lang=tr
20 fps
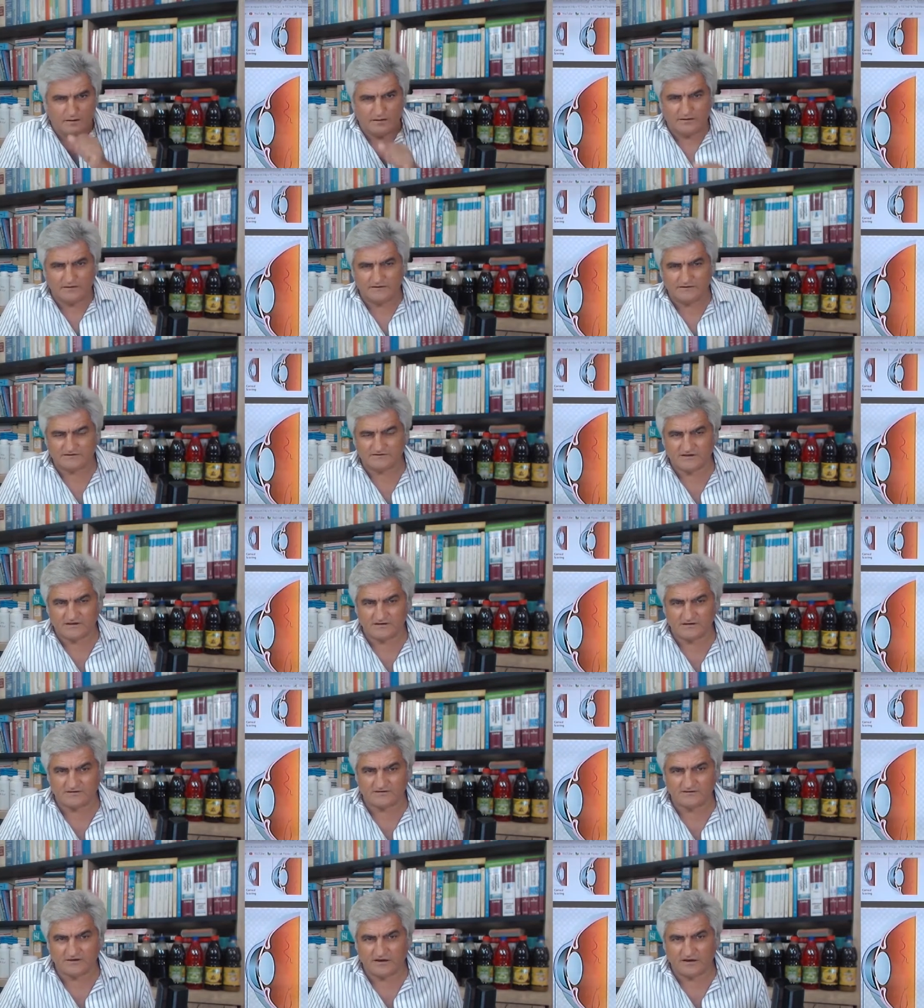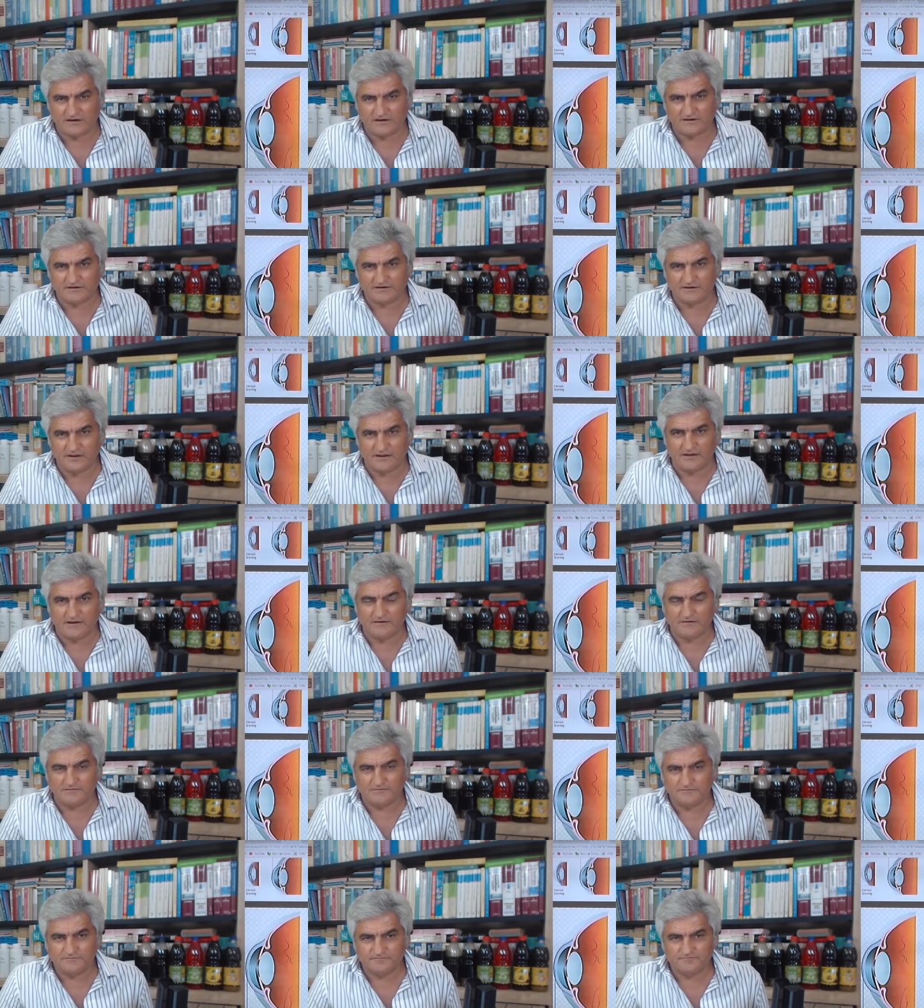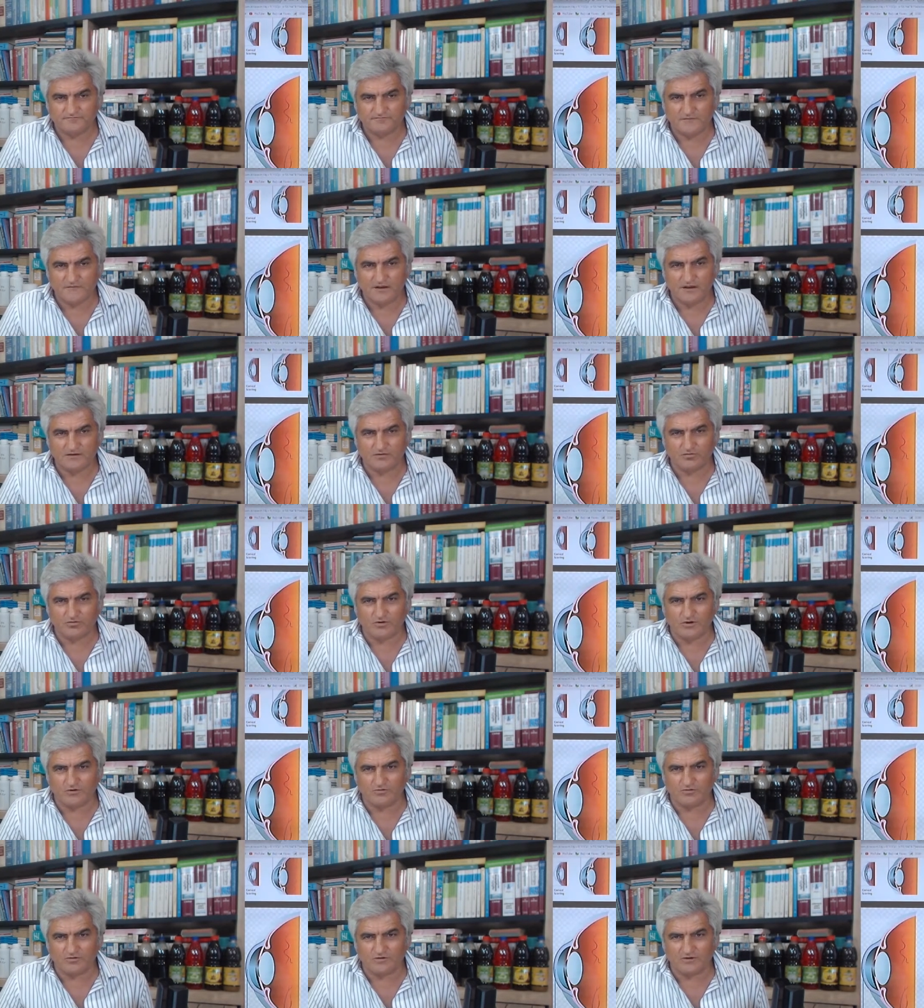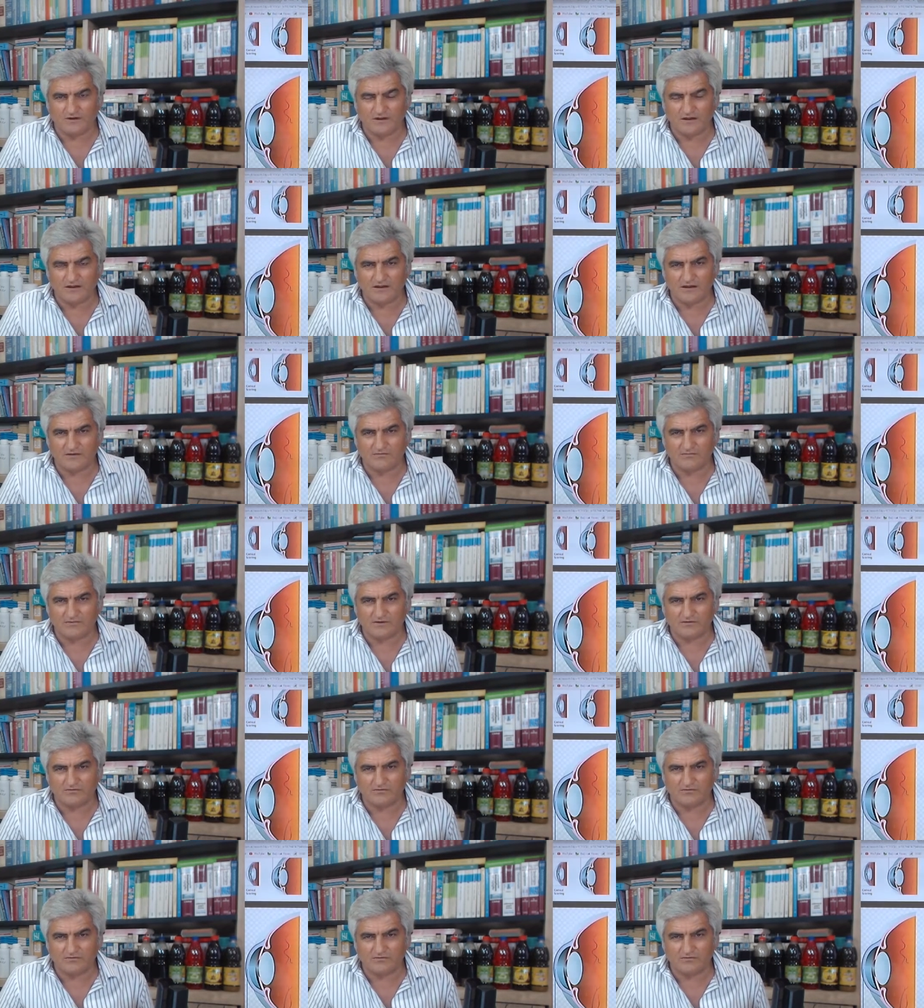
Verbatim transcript: İnsanlık tarihinde en doğal yolla, en met